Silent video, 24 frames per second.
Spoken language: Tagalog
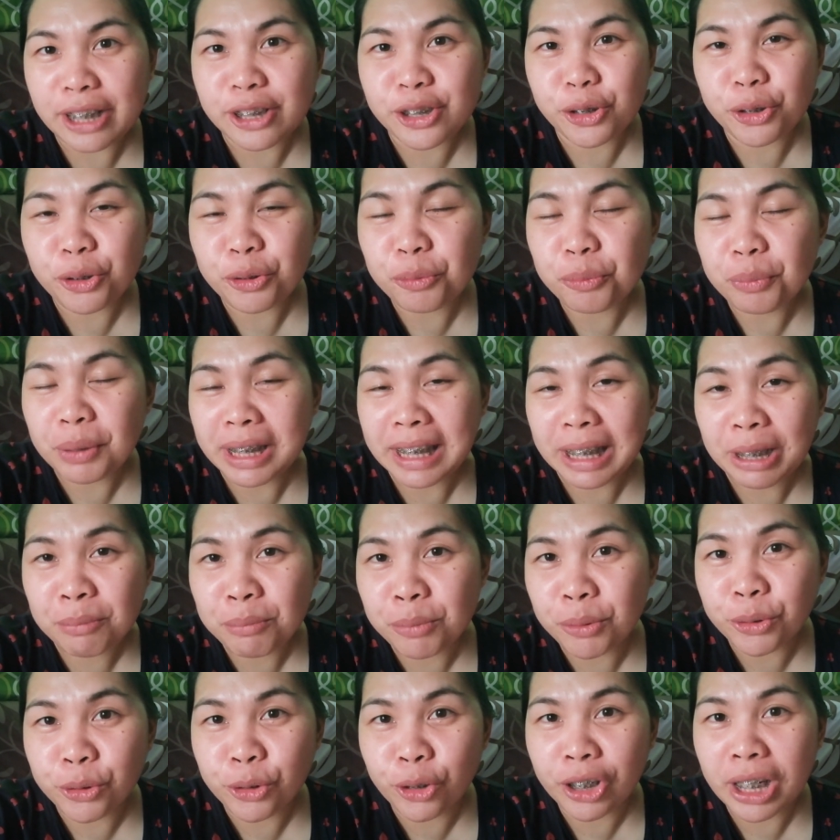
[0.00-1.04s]
So, yung meaning
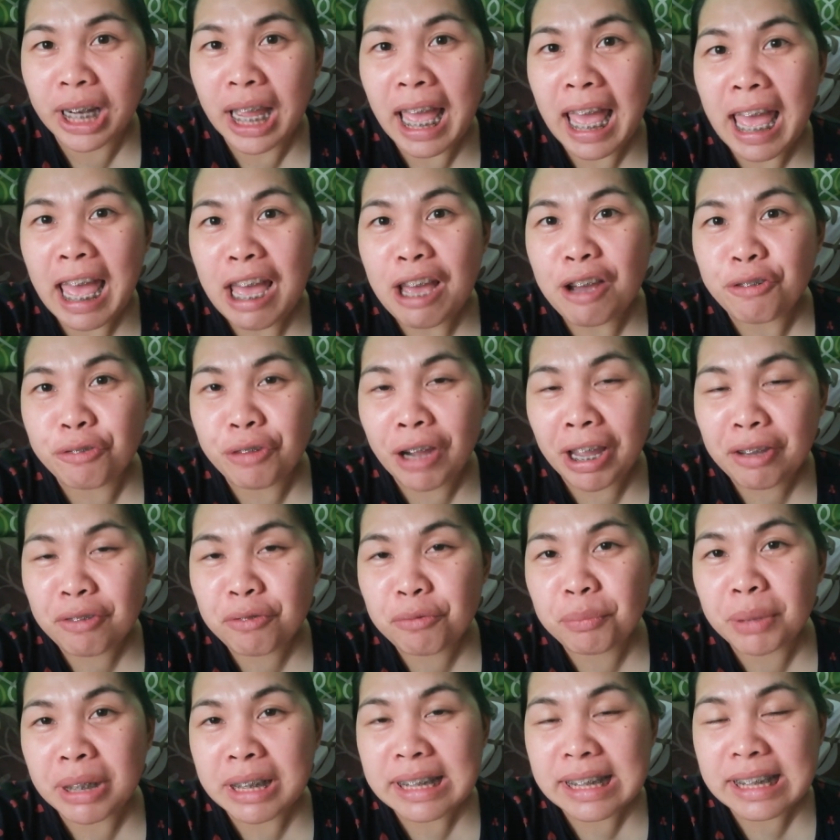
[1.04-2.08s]
po nun, 5
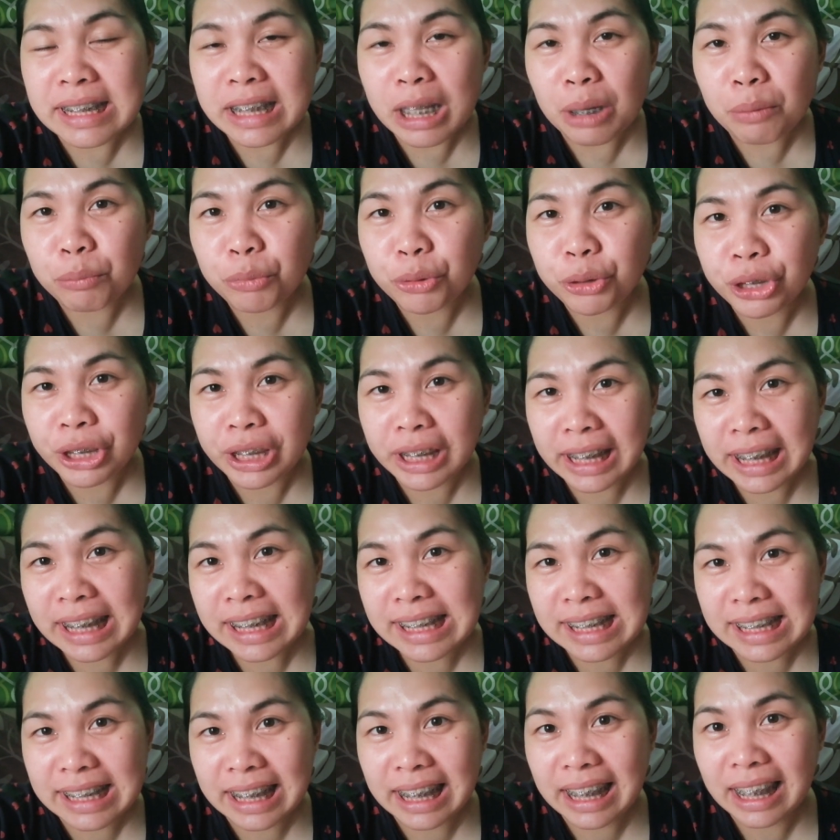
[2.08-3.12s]
months ng
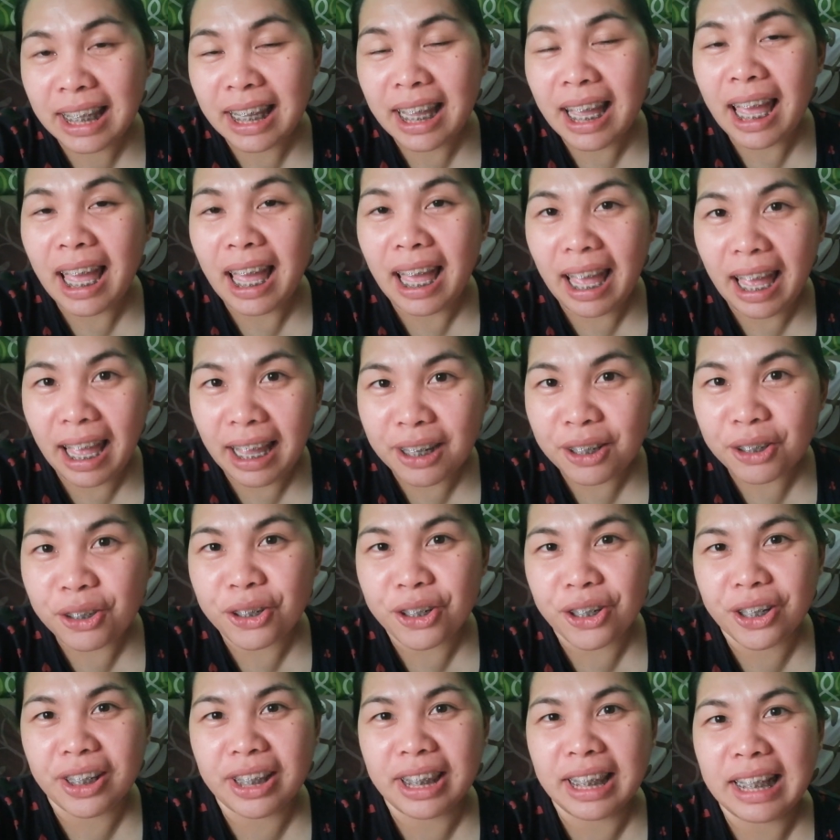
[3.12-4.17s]
buntis si Ann
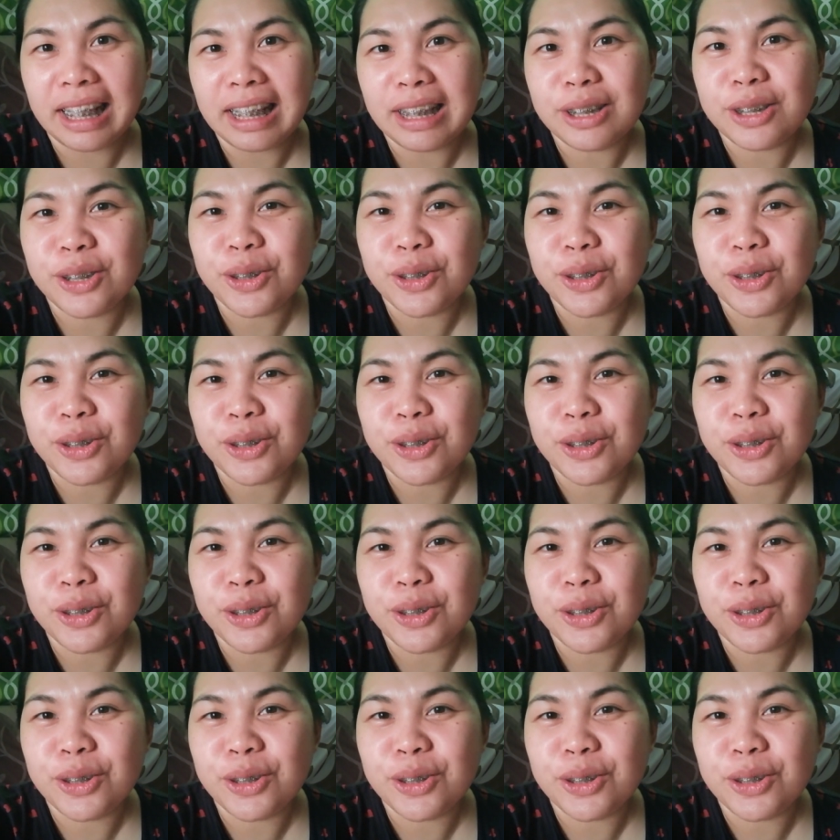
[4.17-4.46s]
Curtis.